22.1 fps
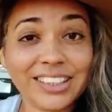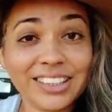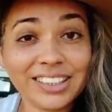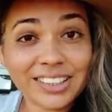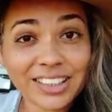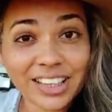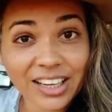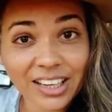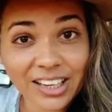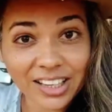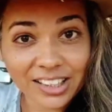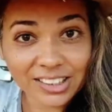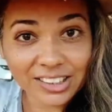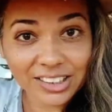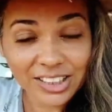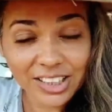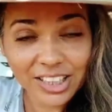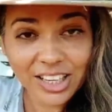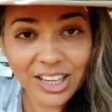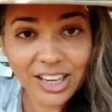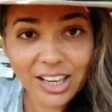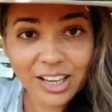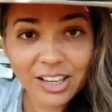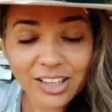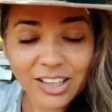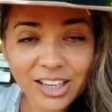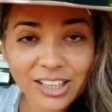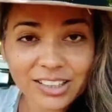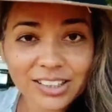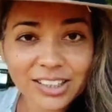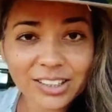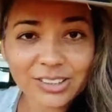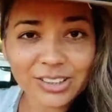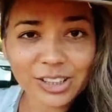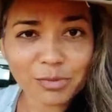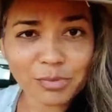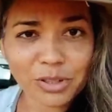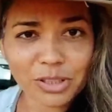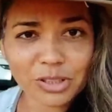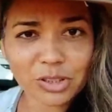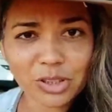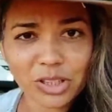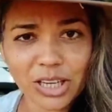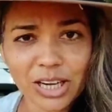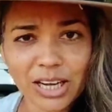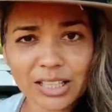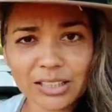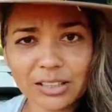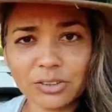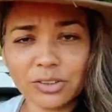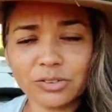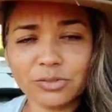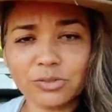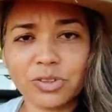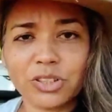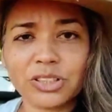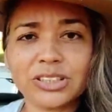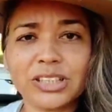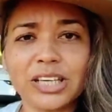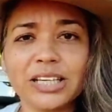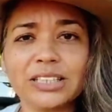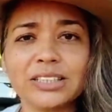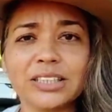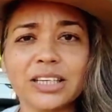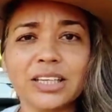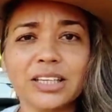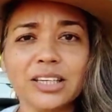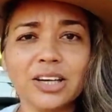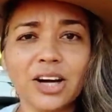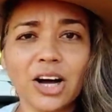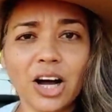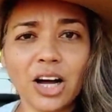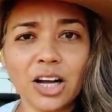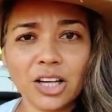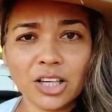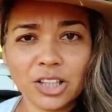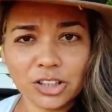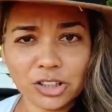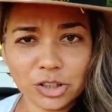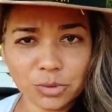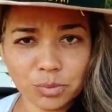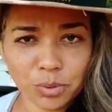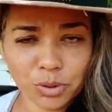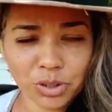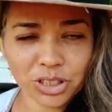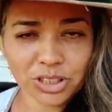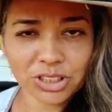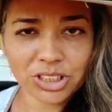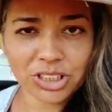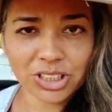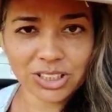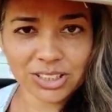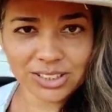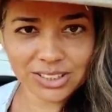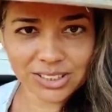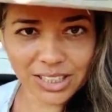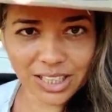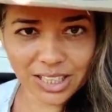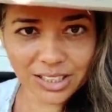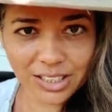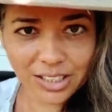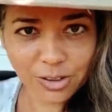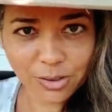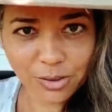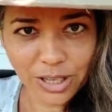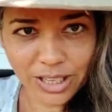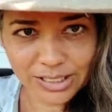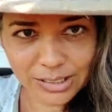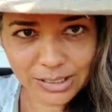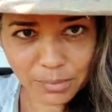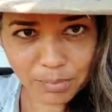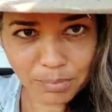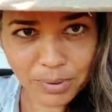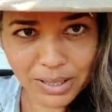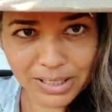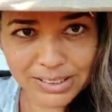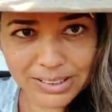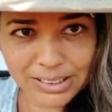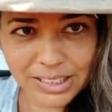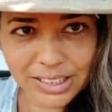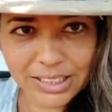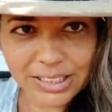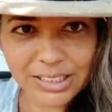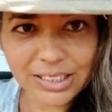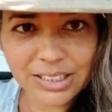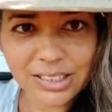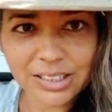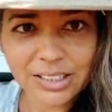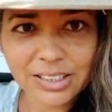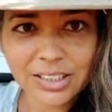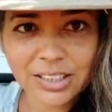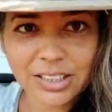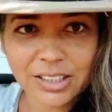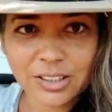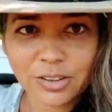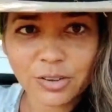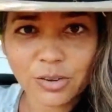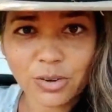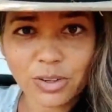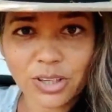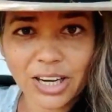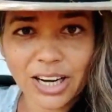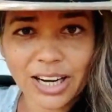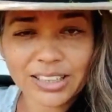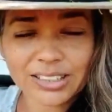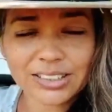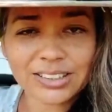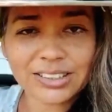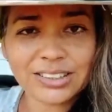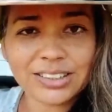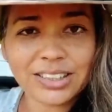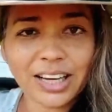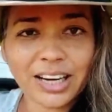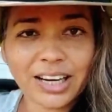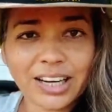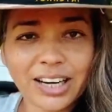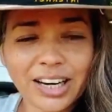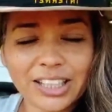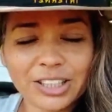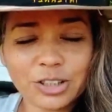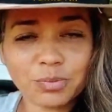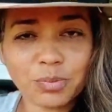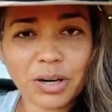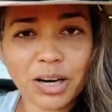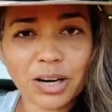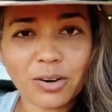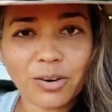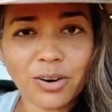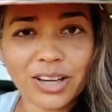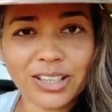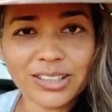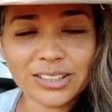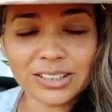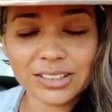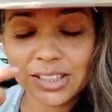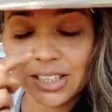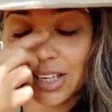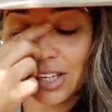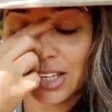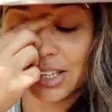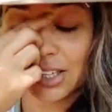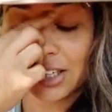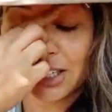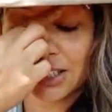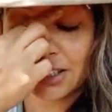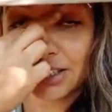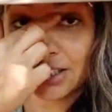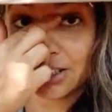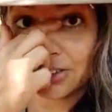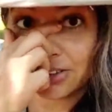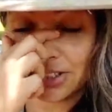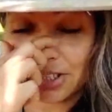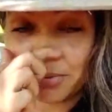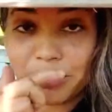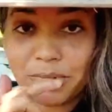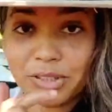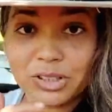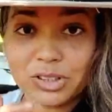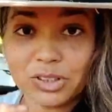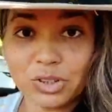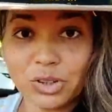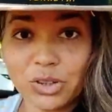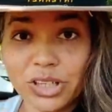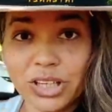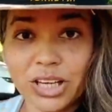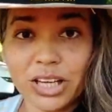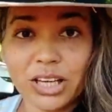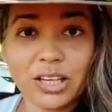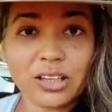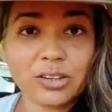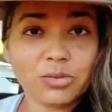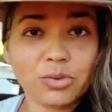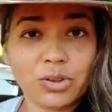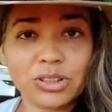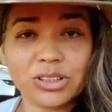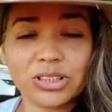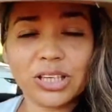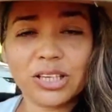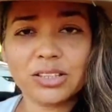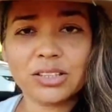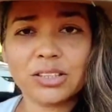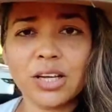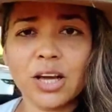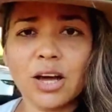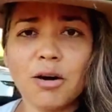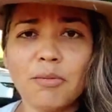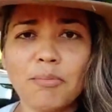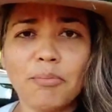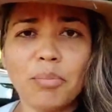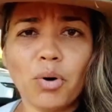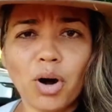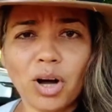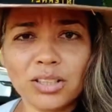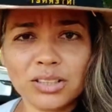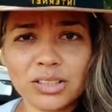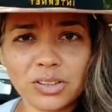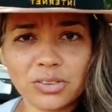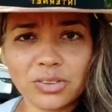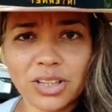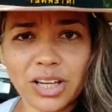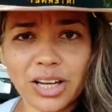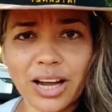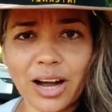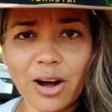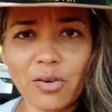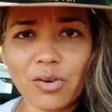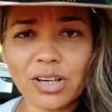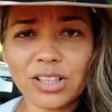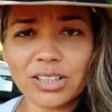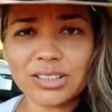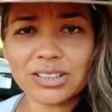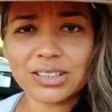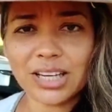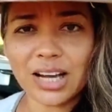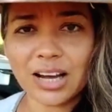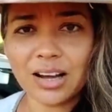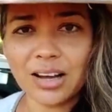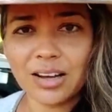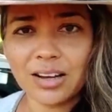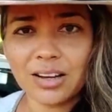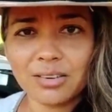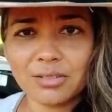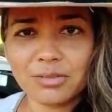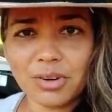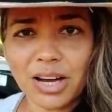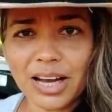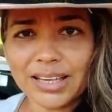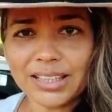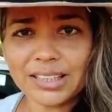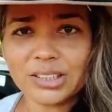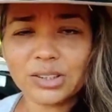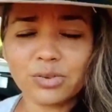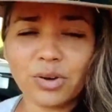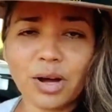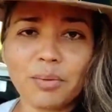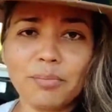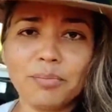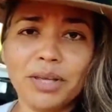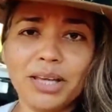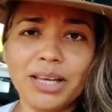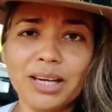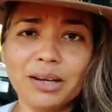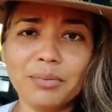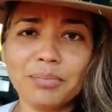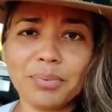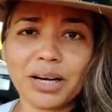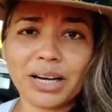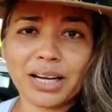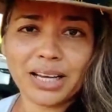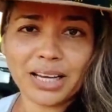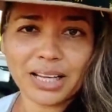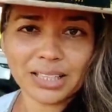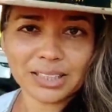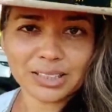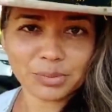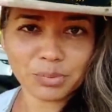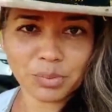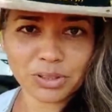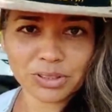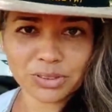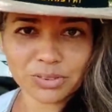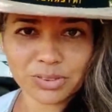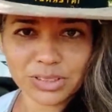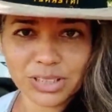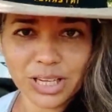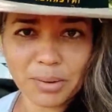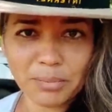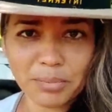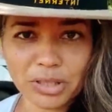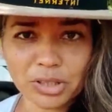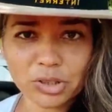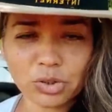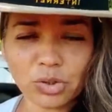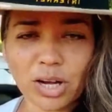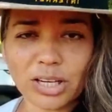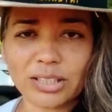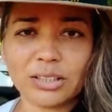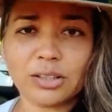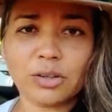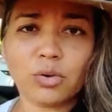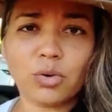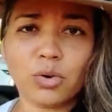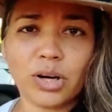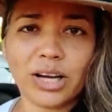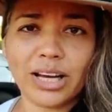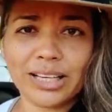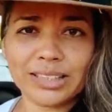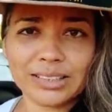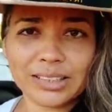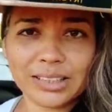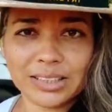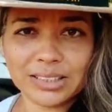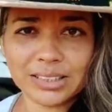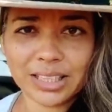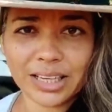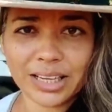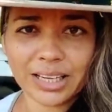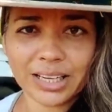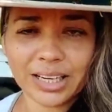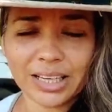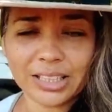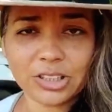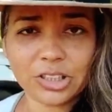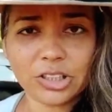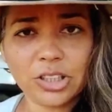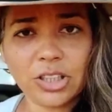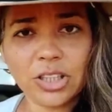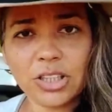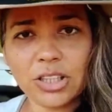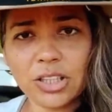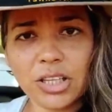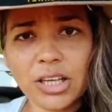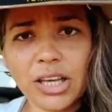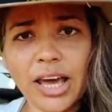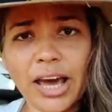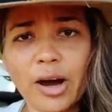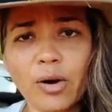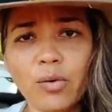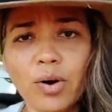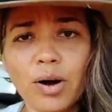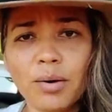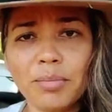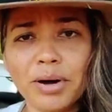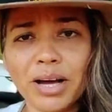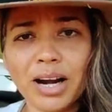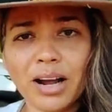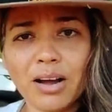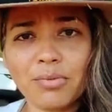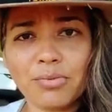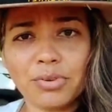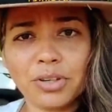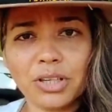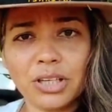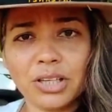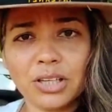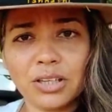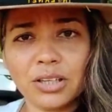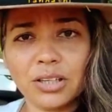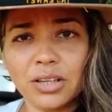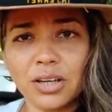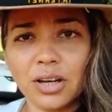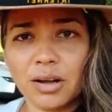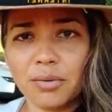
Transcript: Internet. Que Deus abençoe cada um de vocês aí, ó, de Buritis, né? Com essa parceria Conex Internet para nós. Que Deus abençoe aí, que vocês possam né, alcançar várias famílias para que elas possam ser abençoadas com essa internet, que é uma maravilha.